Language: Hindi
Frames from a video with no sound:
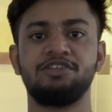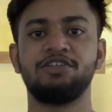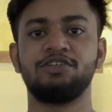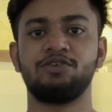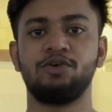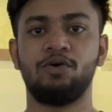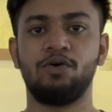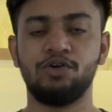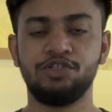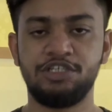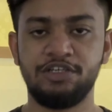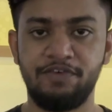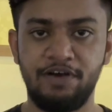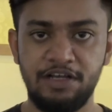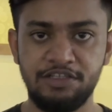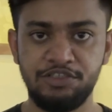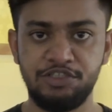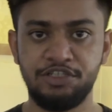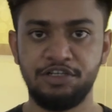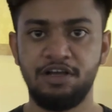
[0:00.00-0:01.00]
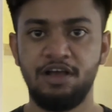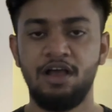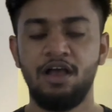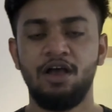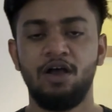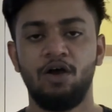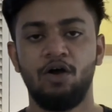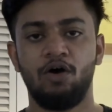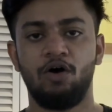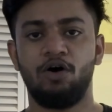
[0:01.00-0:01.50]
दिस इज़ योर हो शिवांश
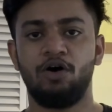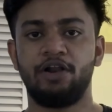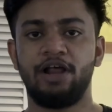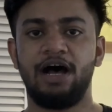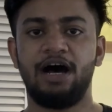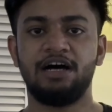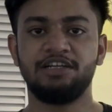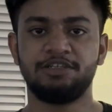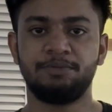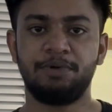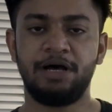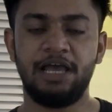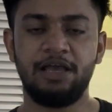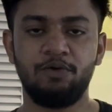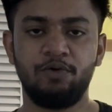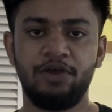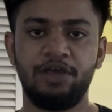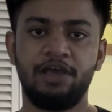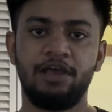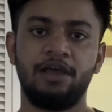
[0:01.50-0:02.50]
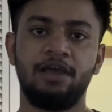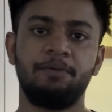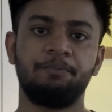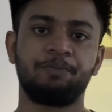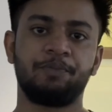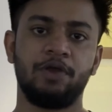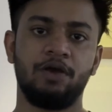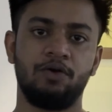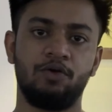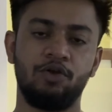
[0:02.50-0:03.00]
और आज हम आए हुए हैं
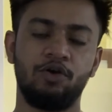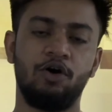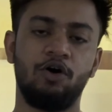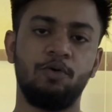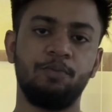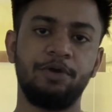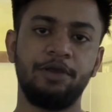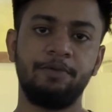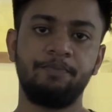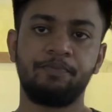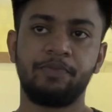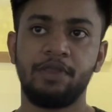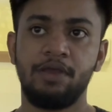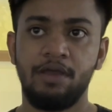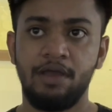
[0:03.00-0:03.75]
गुड़गांव में